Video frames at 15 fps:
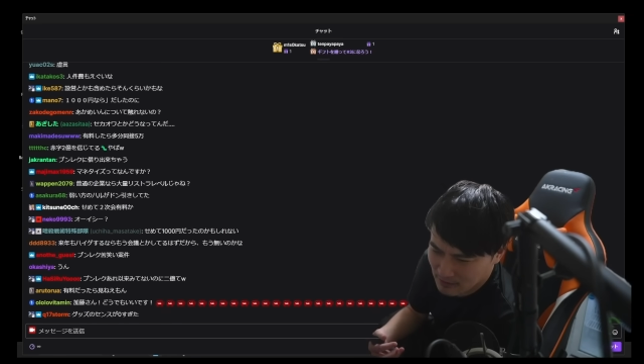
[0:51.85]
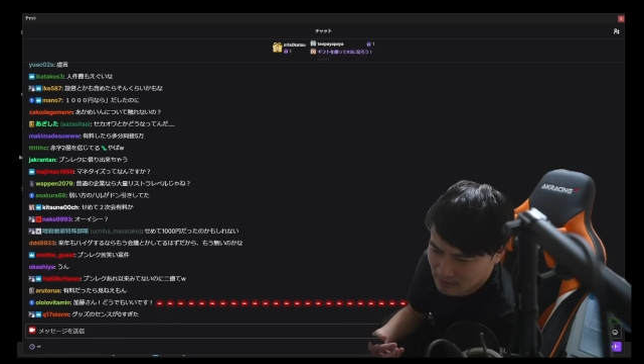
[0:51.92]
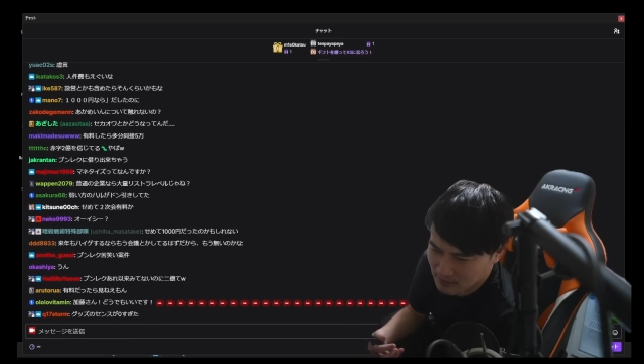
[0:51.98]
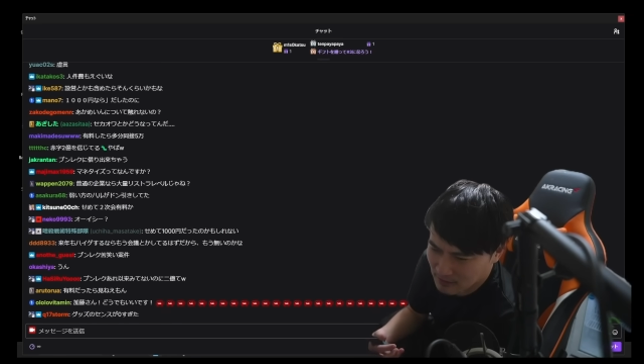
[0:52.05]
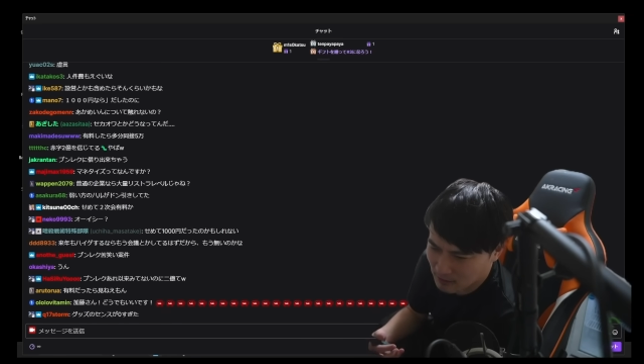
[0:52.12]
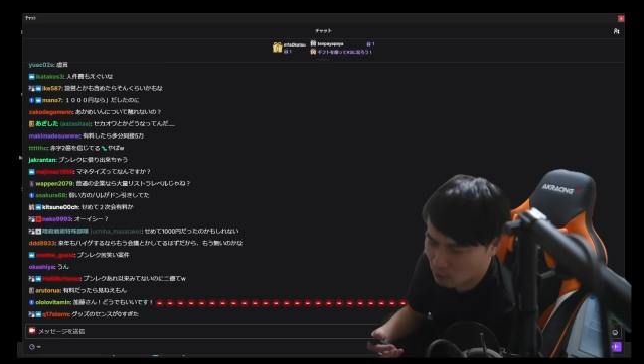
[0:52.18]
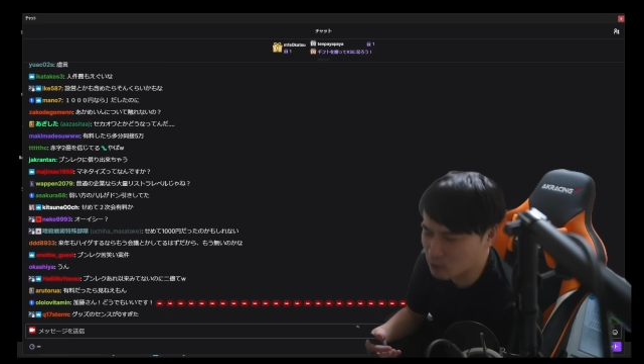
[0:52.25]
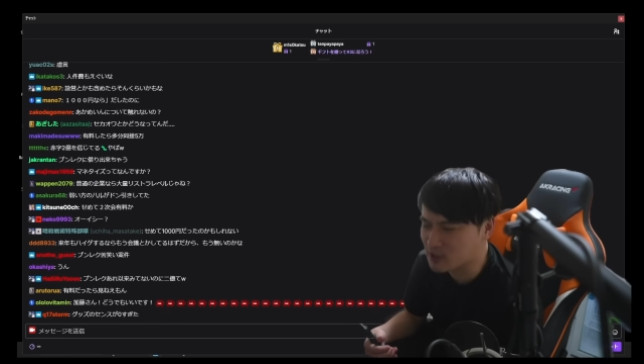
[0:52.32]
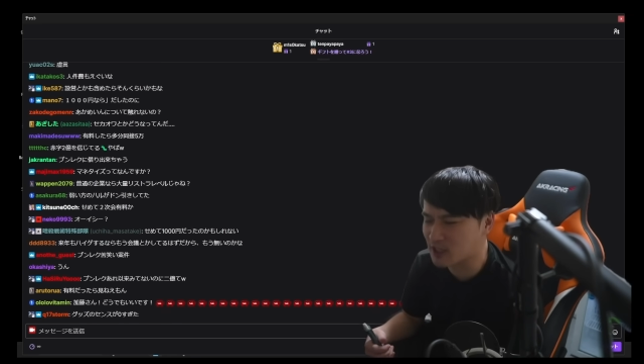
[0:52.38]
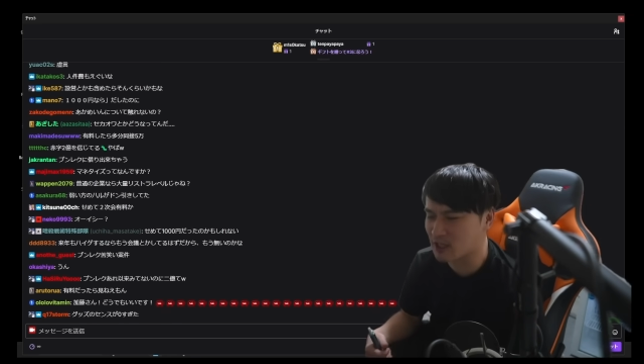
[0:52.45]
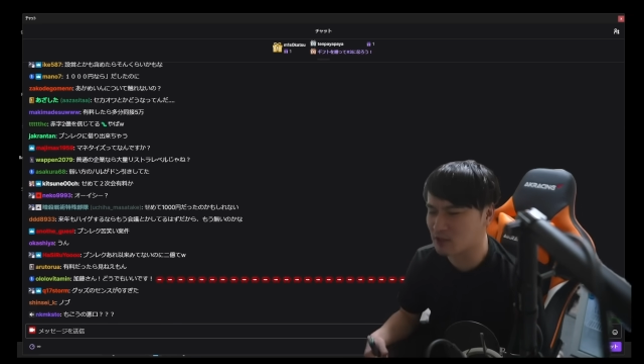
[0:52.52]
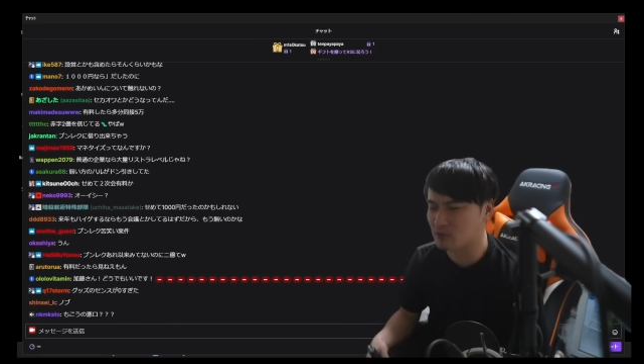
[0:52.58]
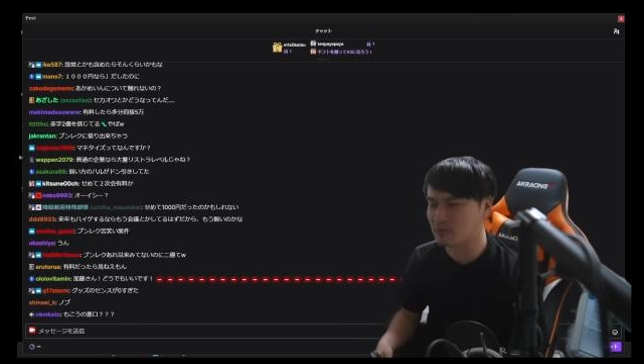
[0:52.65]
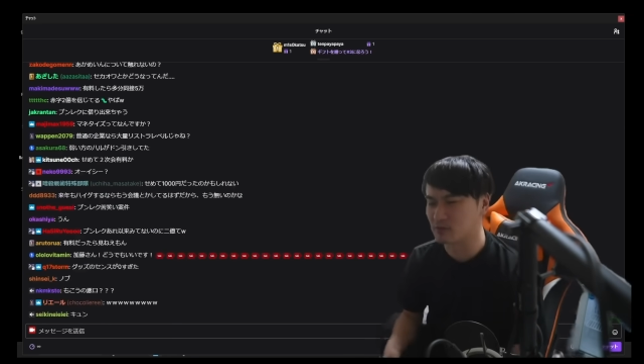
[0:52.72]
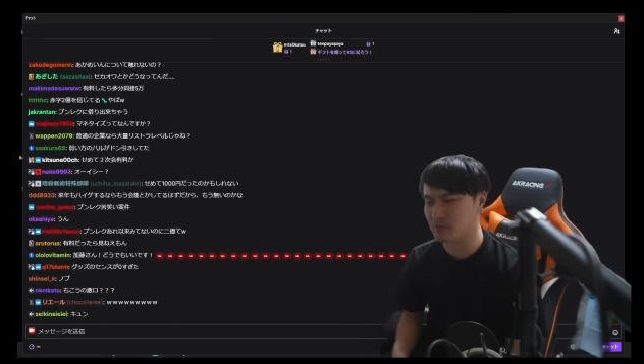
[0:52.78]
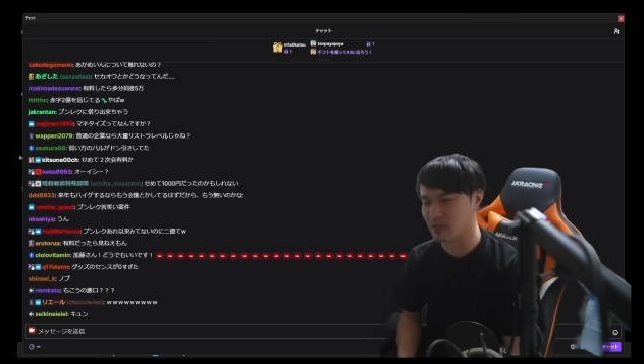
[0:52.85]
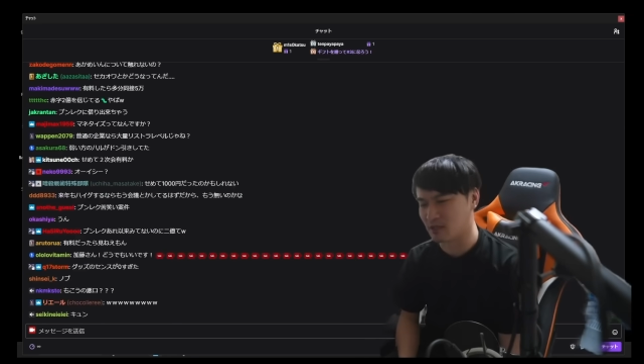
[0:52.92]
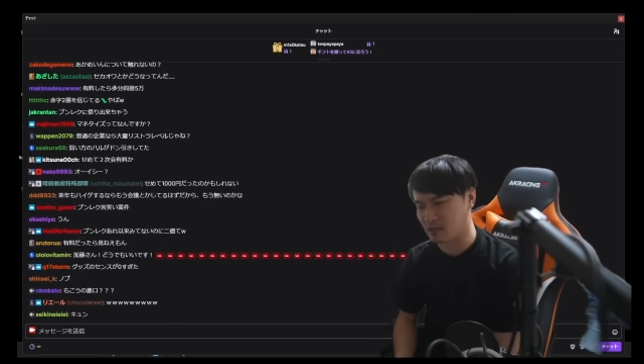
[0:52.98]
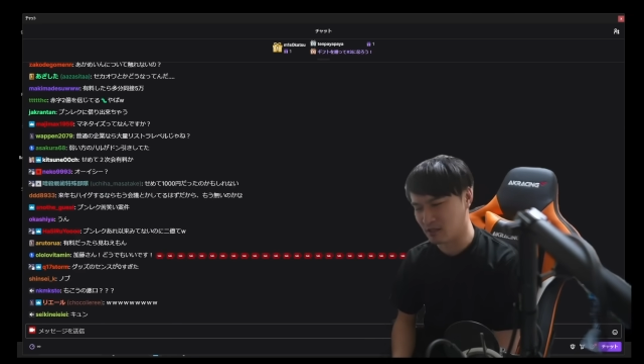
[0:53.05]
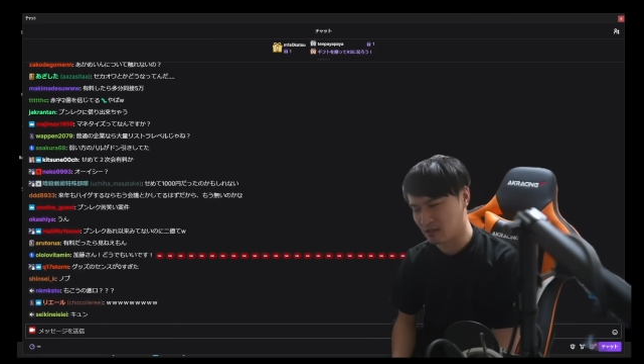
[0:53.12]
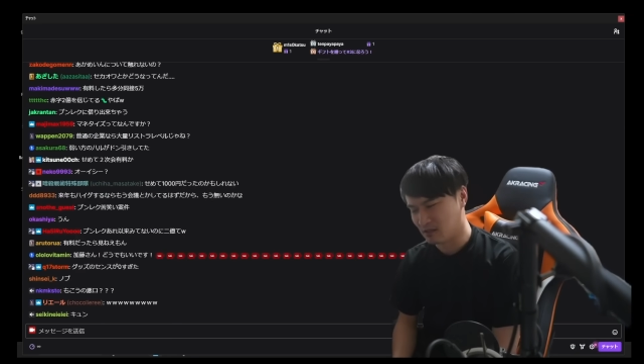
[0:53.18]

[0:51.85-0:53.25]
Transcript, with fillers: 落合博満みたいに、ね、